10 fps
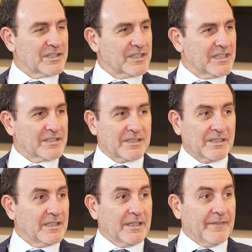
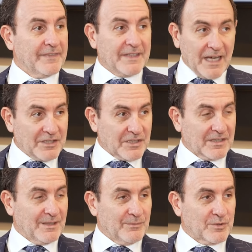sayısını niye
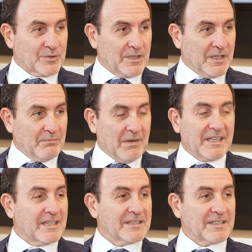açıklamıyorsun?
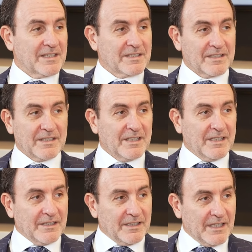Makine sayısını
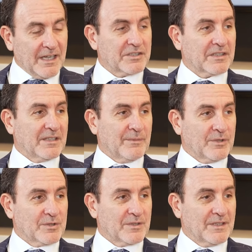niye
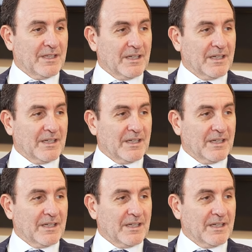açıklamıyorsun?